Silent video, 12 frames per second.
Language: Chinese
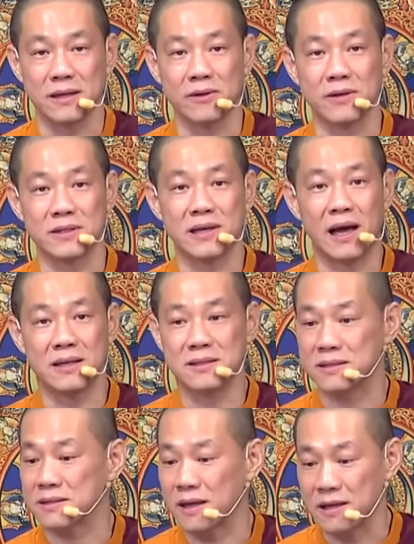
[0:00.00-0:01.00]
找我加
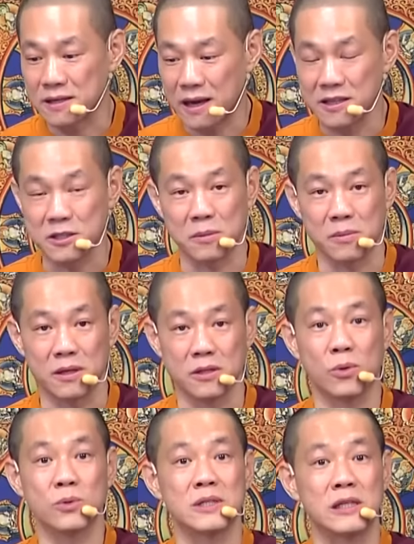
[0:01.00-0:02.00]
持来干什么的，
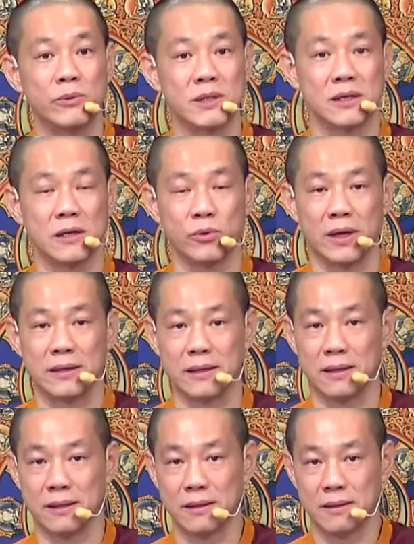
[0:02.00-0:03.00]
都是因为这个原因。